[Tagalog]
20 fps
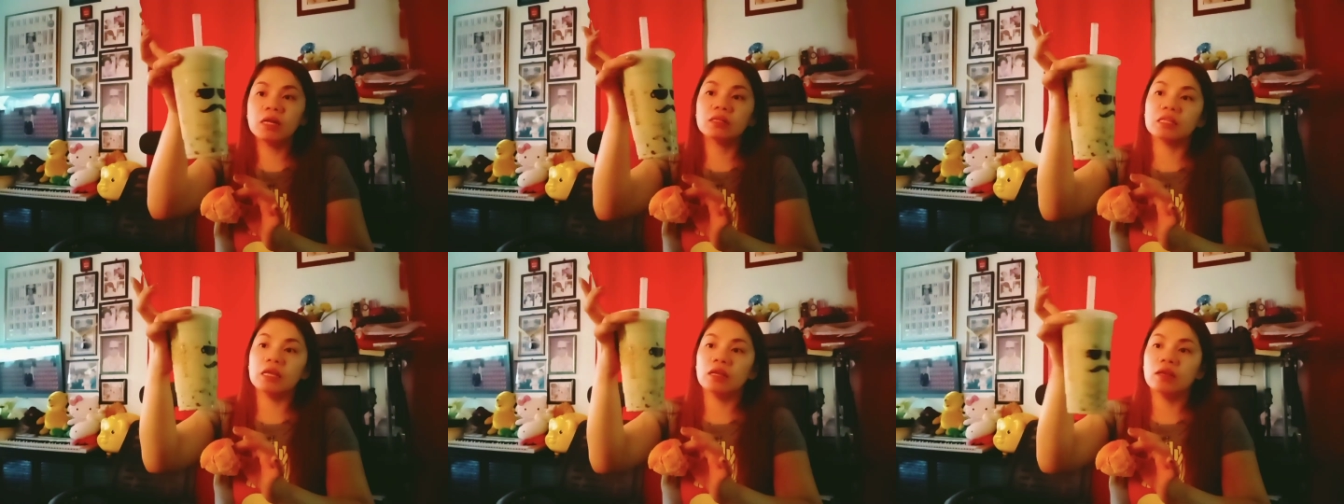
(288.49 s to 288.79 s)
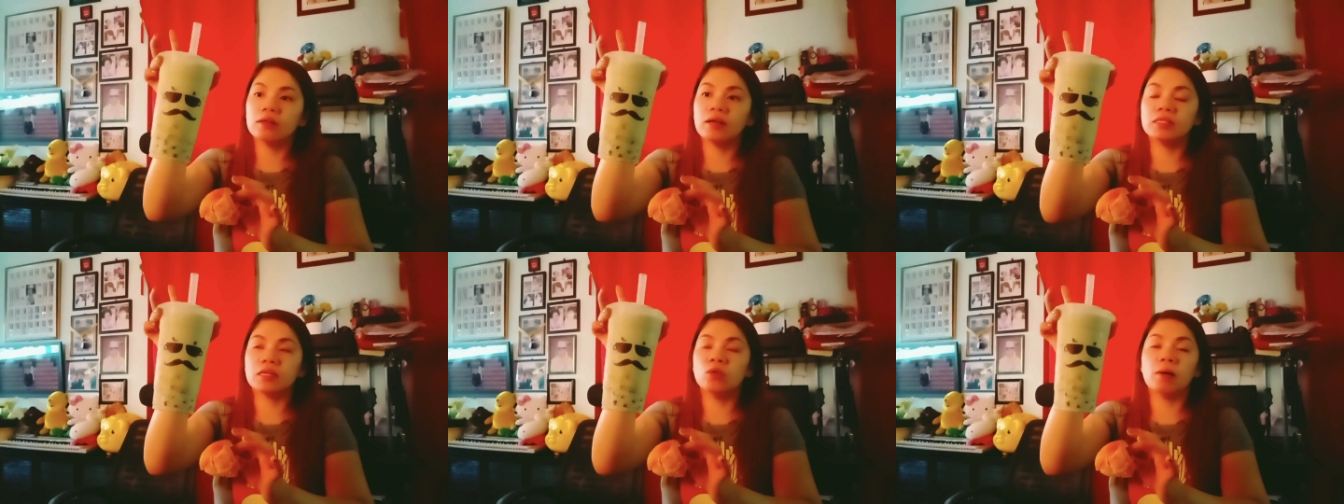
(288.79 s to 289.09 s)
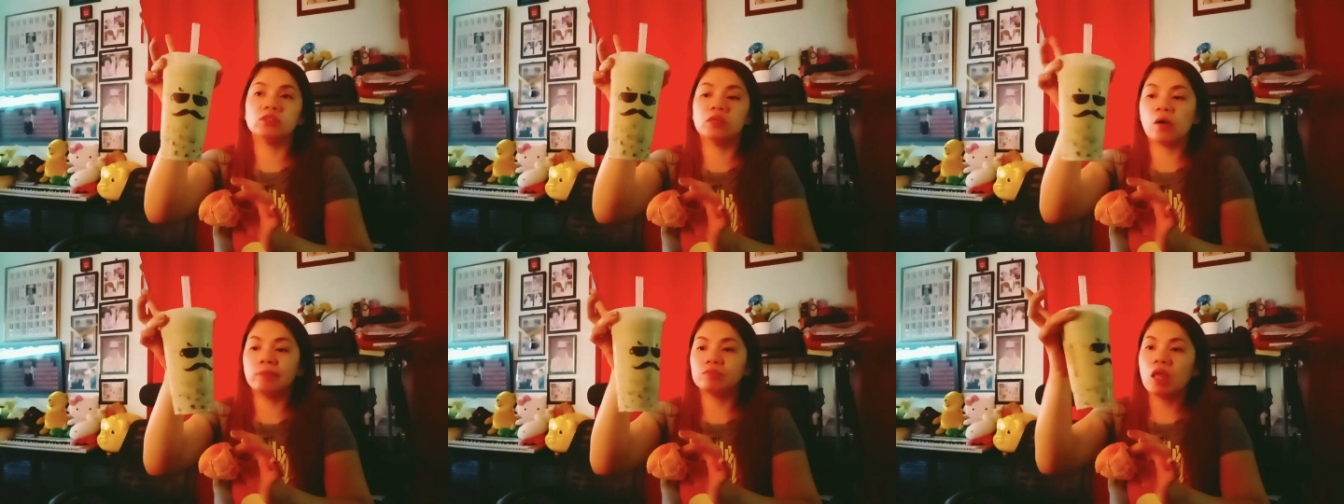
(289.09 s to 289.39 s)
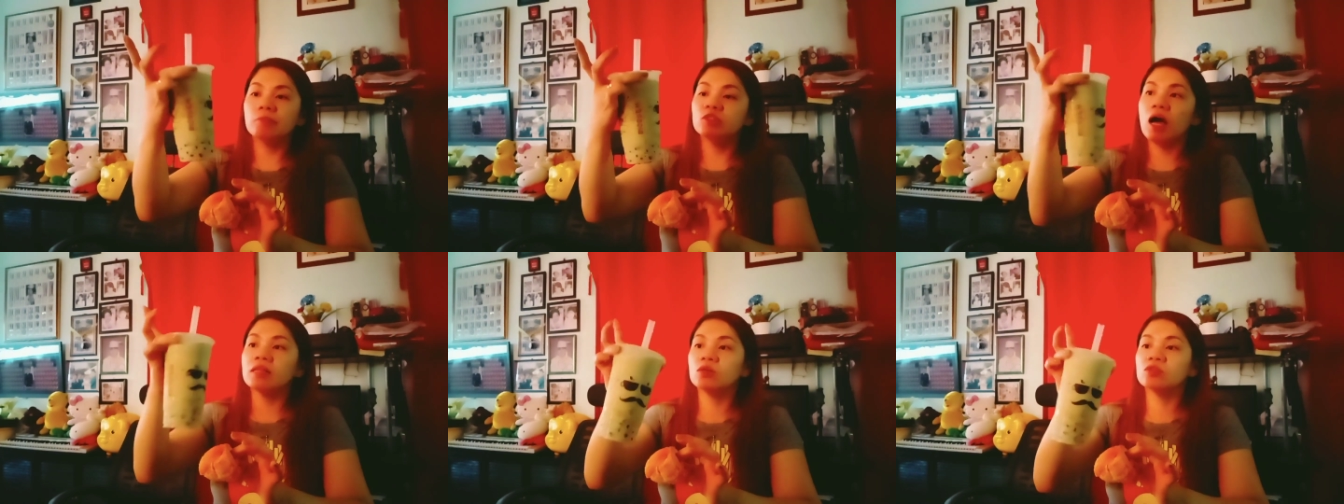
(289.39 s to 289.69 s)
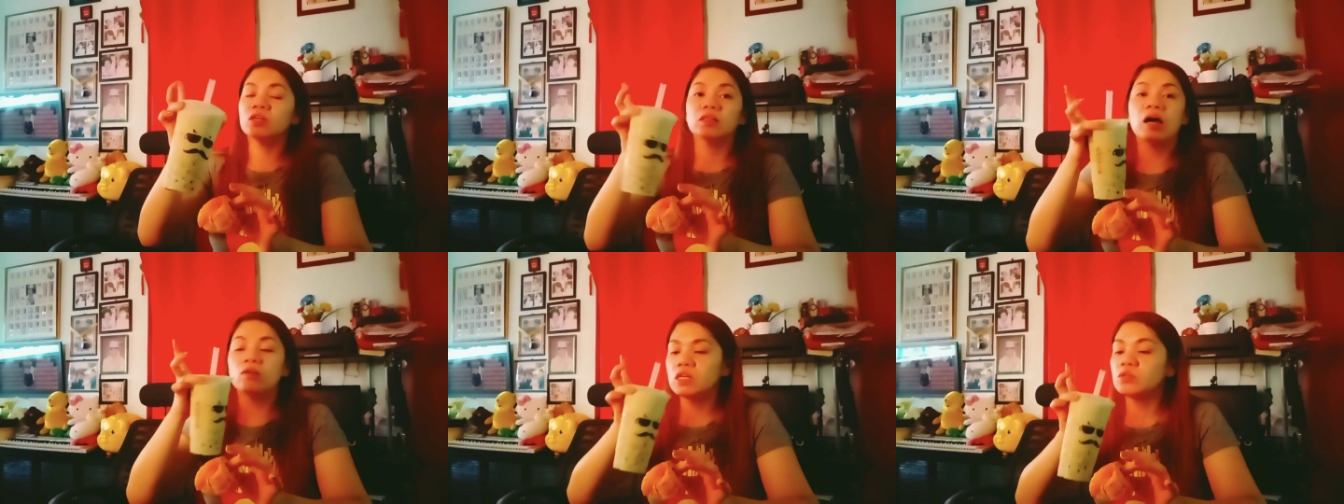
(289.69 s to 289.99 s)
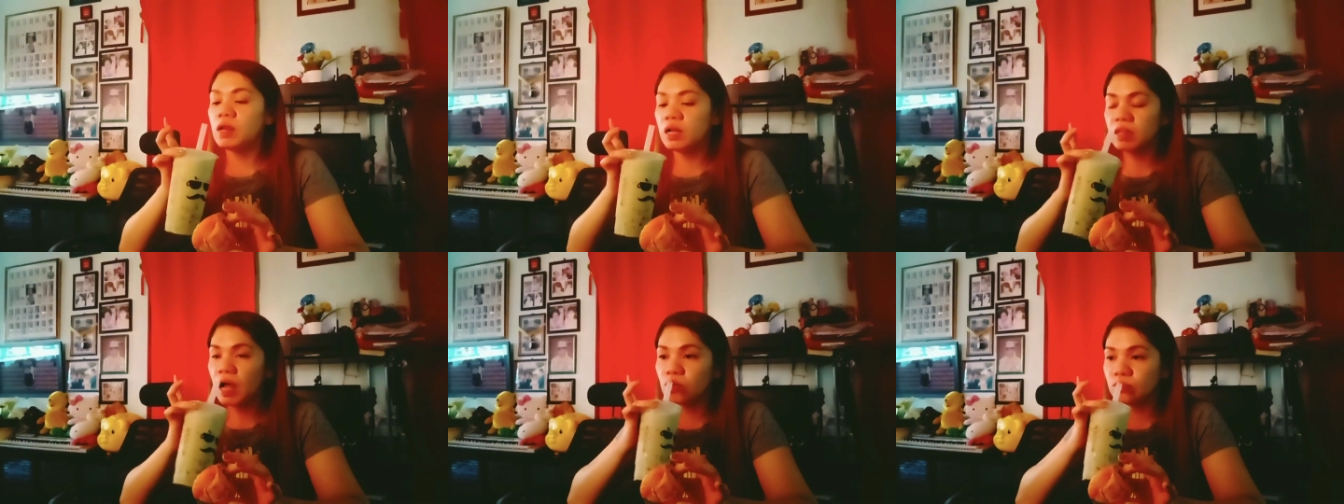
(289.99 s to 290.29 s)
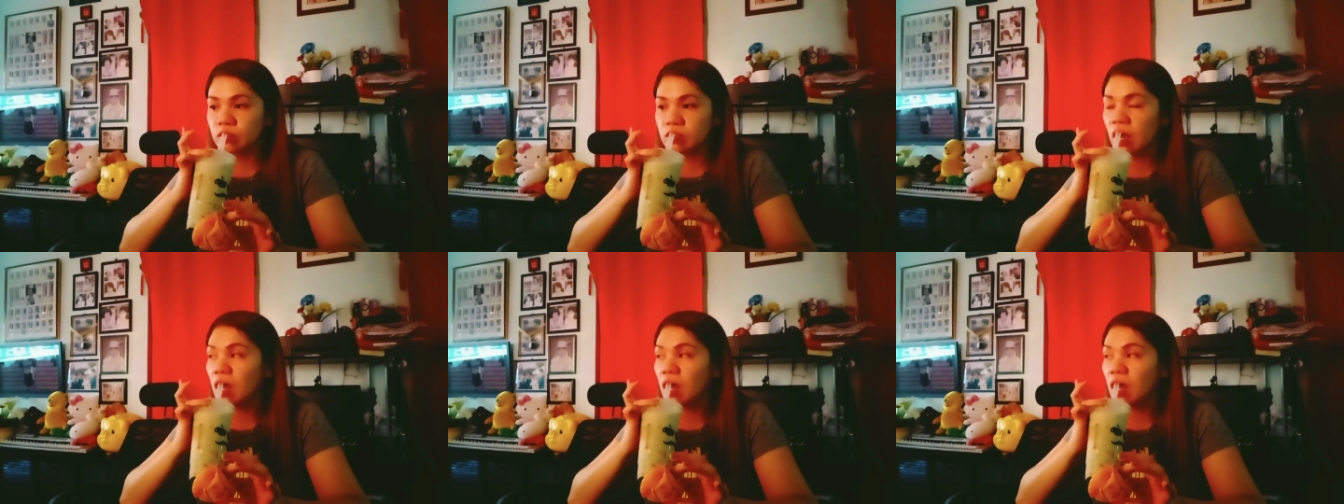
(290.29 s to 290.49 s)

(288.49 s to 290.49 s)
You move slow and I move fast